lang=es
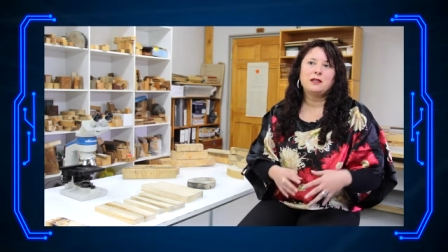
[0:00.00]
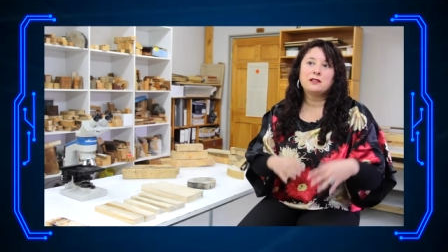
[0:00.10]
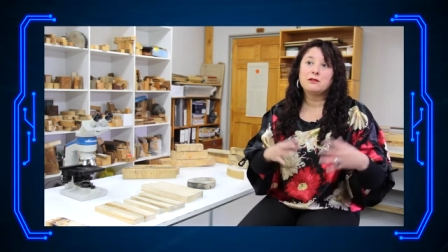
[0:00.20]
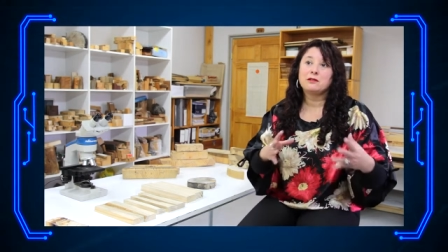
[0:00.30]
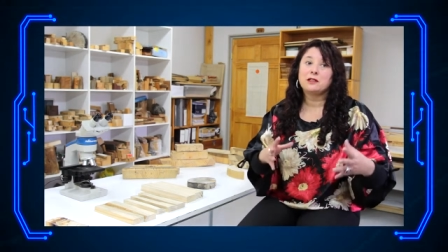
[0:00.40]
En
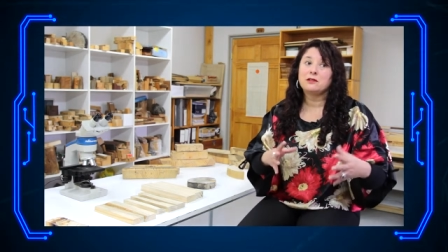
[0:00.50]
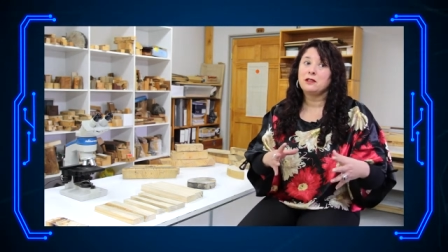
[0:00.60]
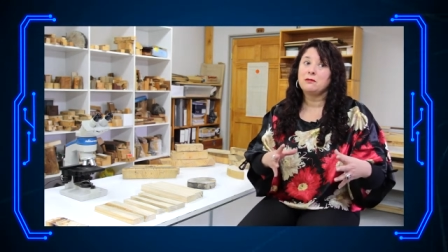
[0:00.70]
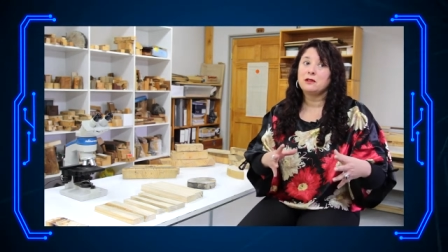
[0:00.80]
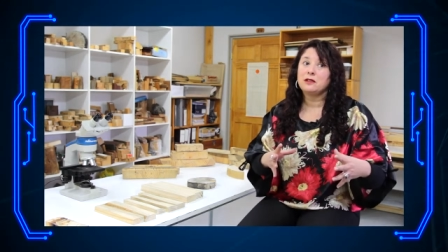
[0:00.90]
ese contexto
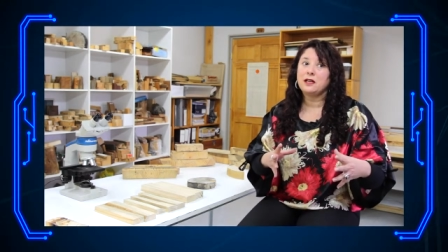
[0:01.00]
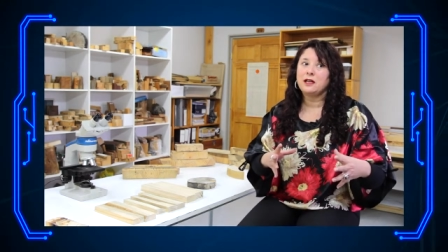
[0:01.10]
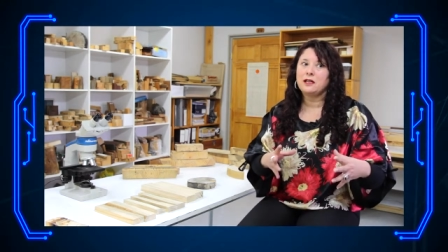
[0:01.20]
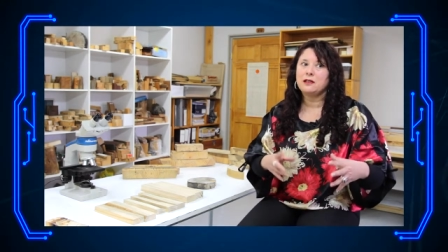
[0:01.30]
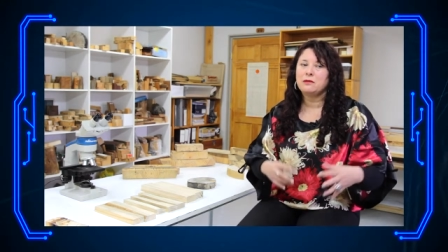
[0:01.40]
tenemos tres
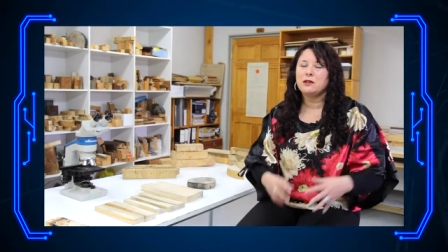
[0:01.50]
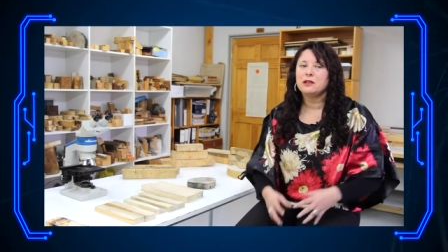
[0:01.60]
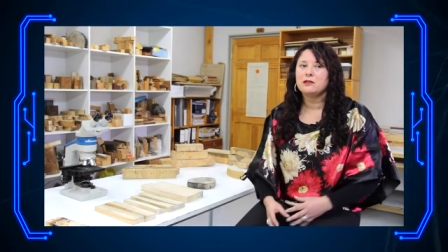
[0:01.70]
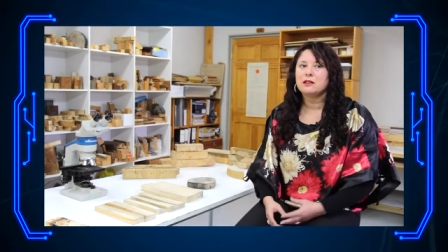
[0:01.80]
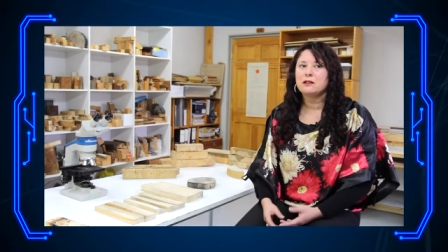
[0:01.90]
grandes
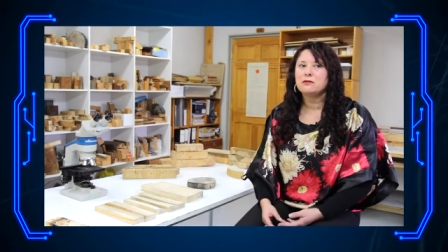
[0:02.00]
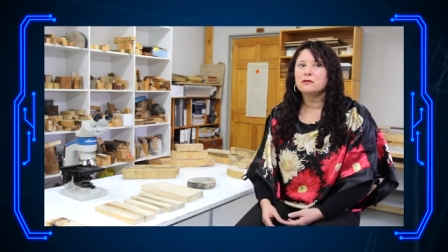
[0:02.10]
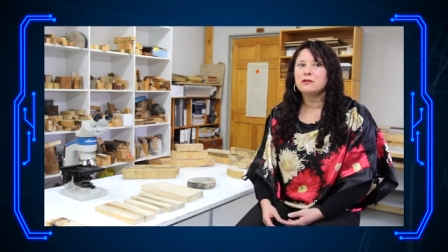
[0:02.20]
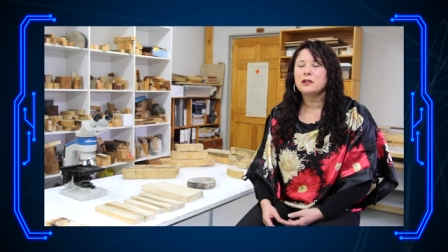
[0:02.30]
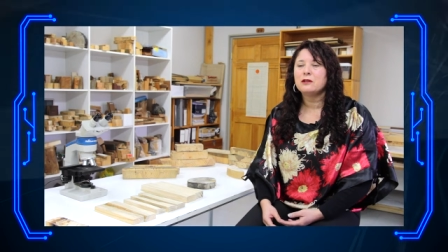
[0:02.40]
proyectos que están
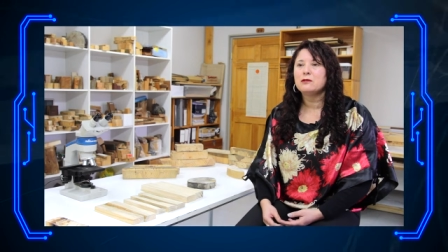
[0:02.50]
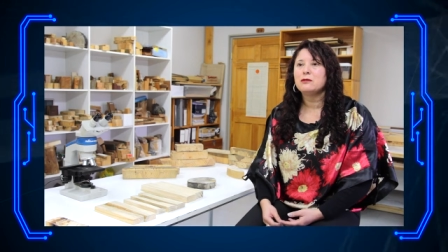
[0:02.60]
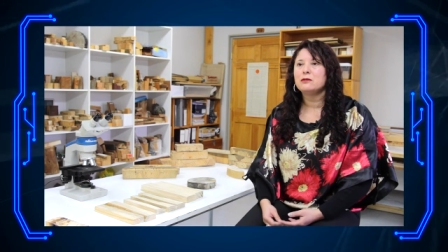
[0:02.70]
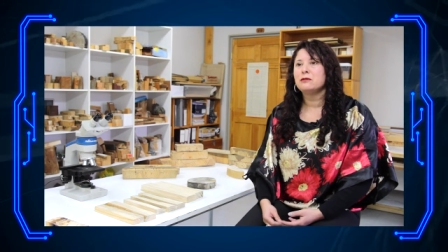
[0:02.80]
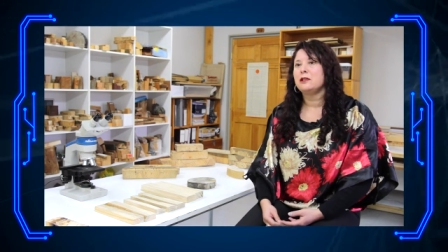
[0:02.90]
funcionando,
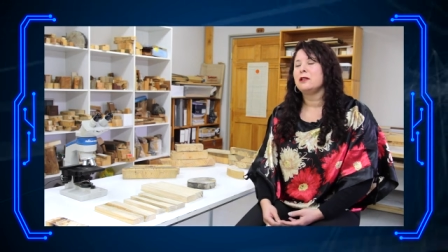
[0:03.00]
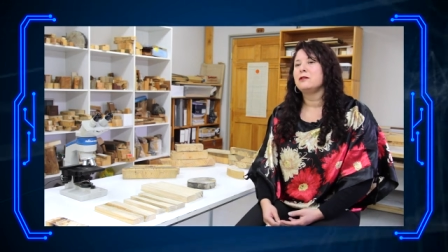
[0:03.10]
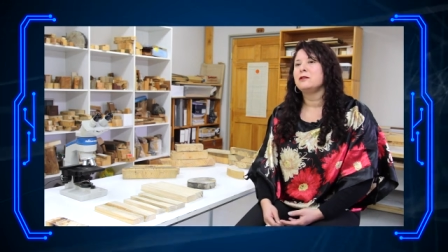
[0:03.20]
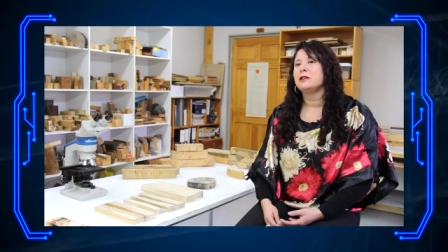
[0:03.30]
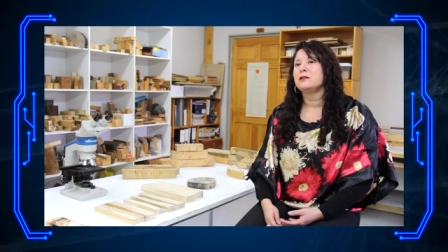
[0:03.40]
uno en el
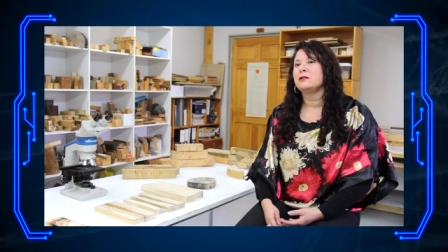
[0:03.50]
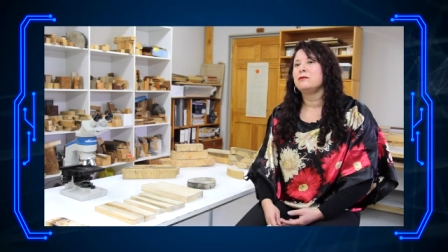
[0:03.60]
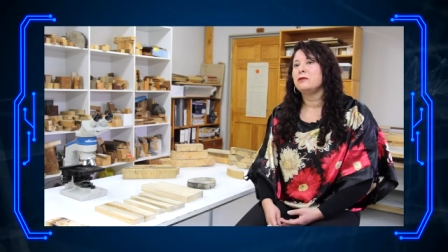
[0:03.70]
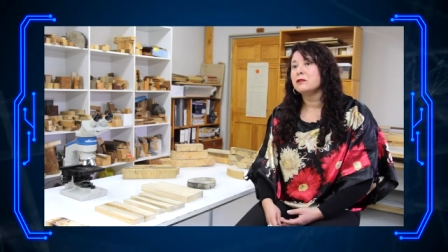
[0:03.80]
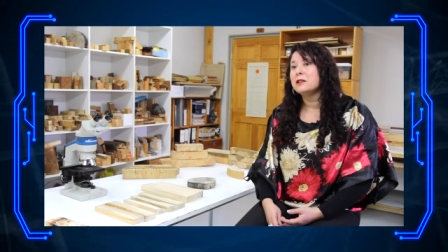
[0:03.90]
contexto de
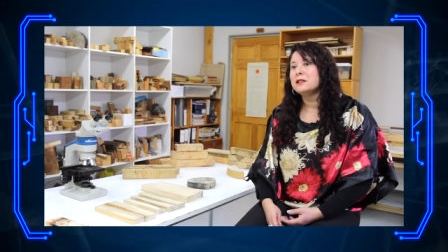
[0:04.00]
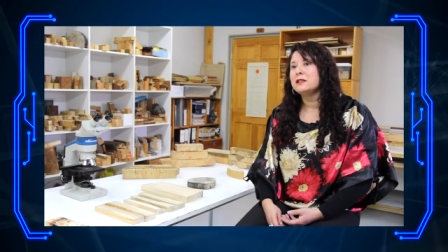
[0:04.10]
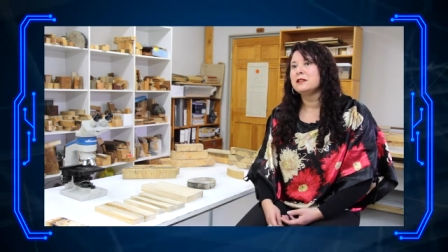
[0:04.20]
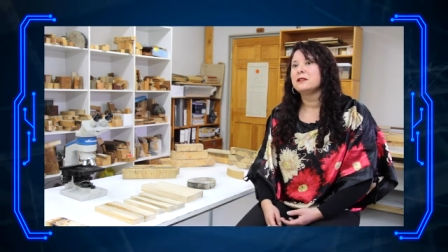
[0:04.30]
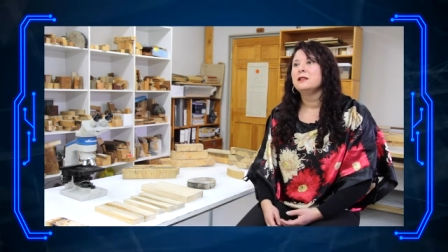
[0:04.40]

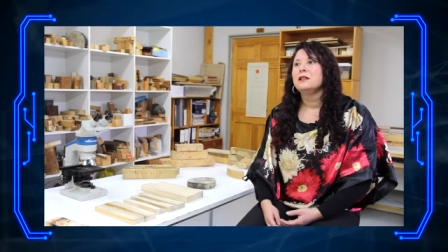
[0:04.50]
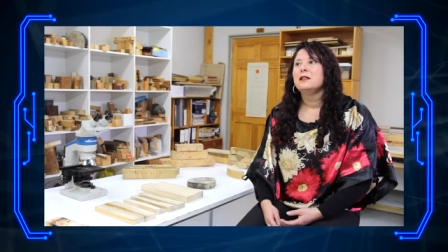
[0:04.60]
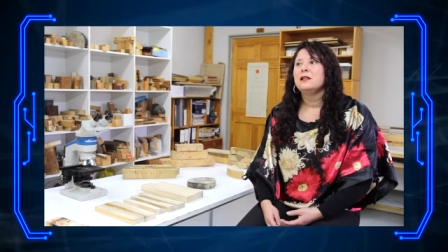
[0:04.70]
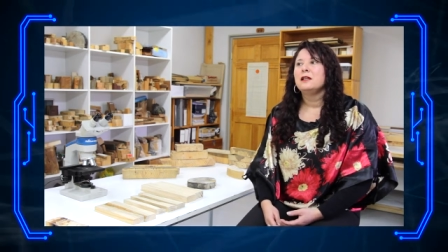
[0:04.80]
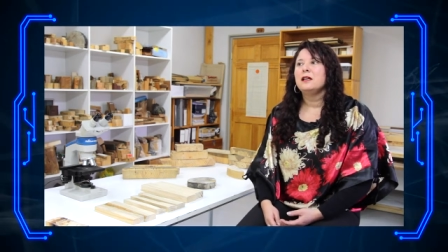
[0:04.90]
Fondesit,
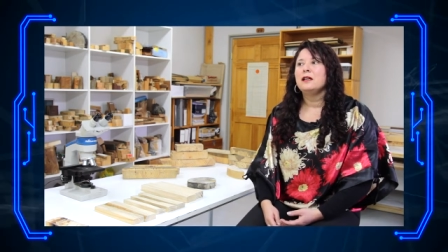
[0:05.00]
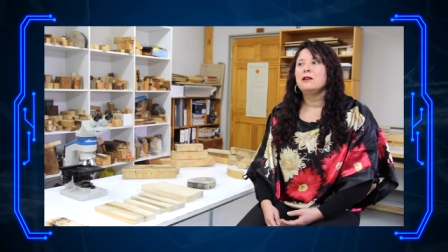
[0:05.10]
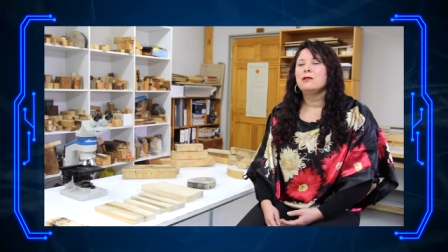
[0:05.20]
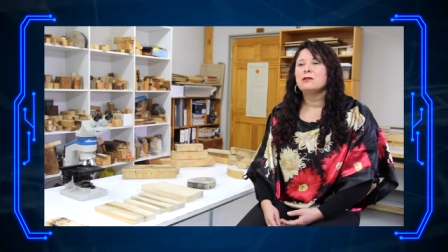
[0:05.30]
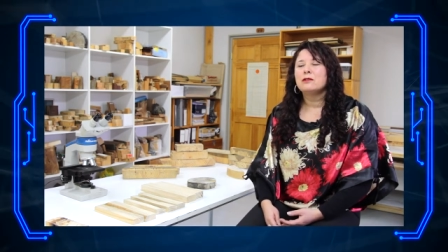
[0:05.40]

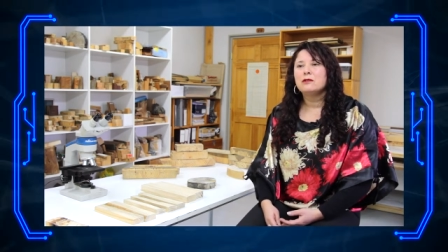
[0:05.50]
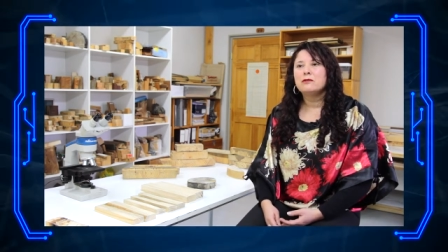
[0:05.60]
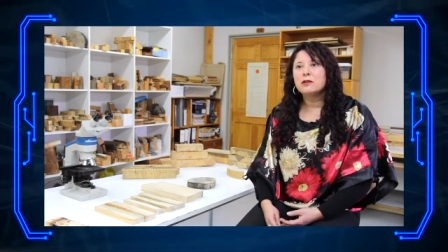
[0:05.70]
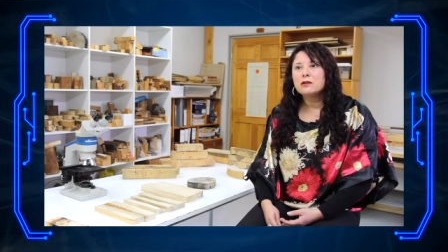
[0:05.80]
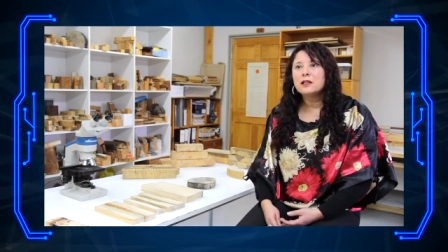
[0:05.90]
eh, otro
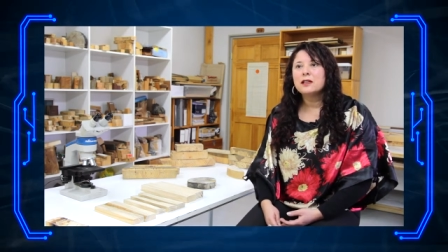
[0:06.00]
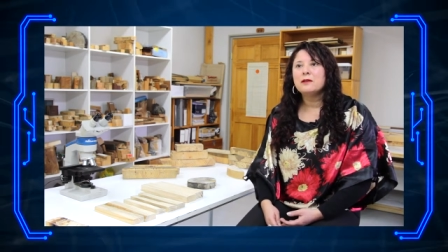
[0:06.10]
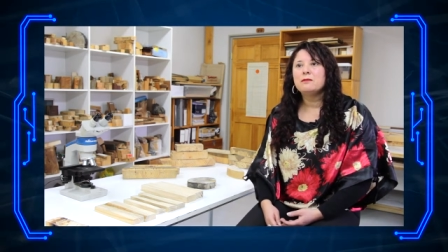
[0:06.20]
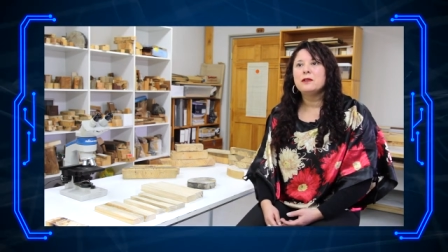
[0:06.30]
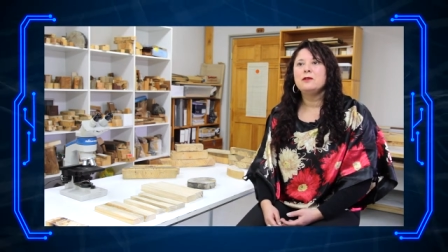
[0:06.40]

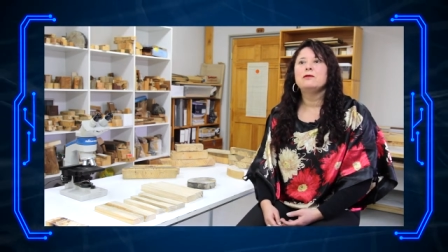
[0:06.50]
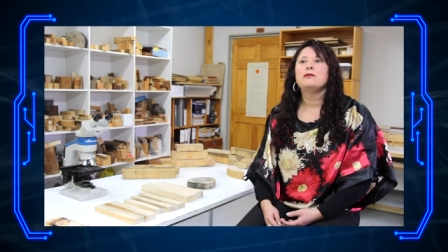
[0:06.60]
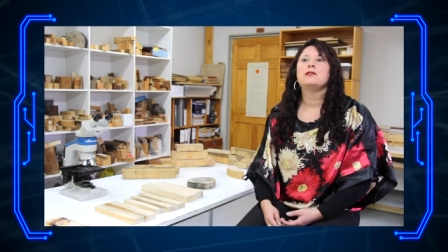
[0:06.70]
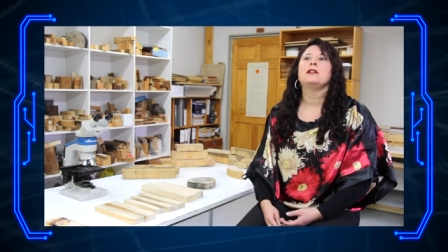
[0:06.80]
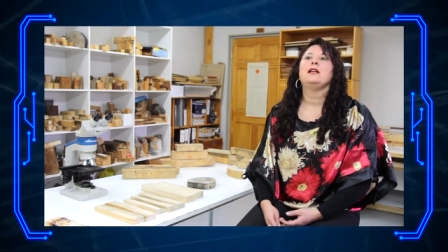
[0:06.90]
Fondekip y un
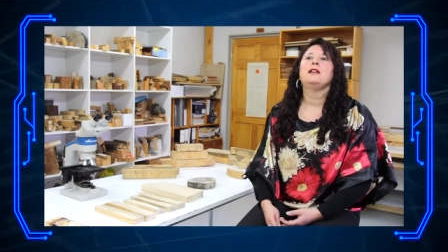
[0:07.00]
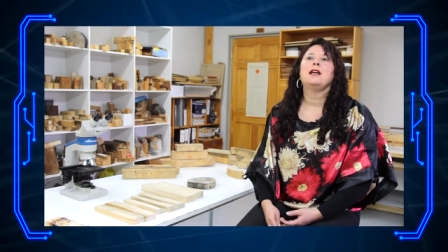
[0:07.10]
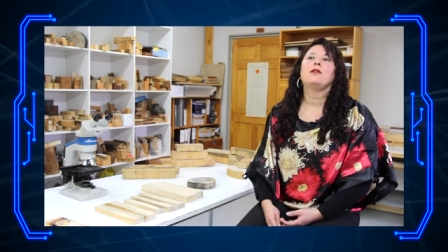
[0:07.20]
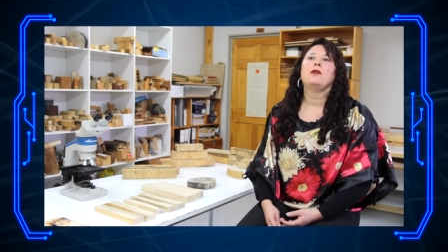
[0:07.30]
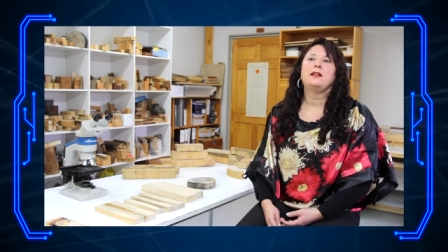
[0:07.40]

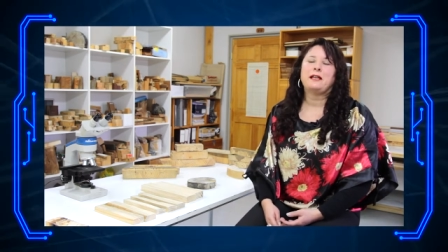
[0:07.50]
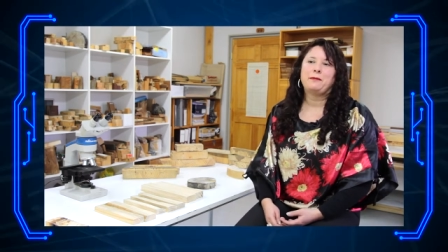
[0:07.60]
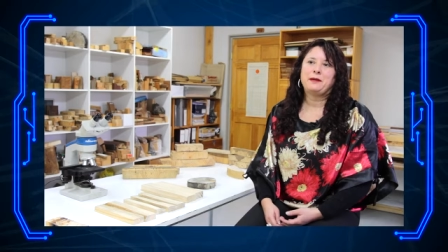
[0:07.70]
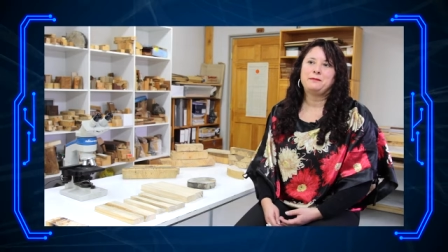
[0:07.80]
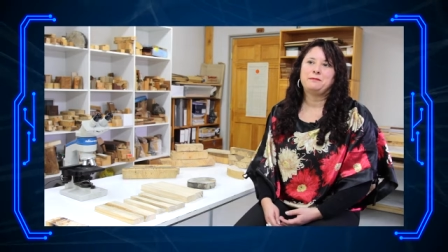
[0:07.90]
Fondeidea de
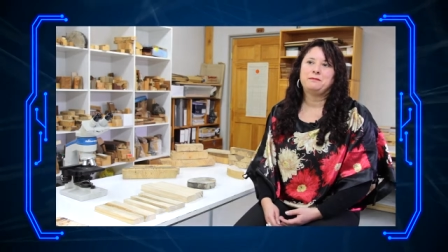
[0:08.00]
etapa.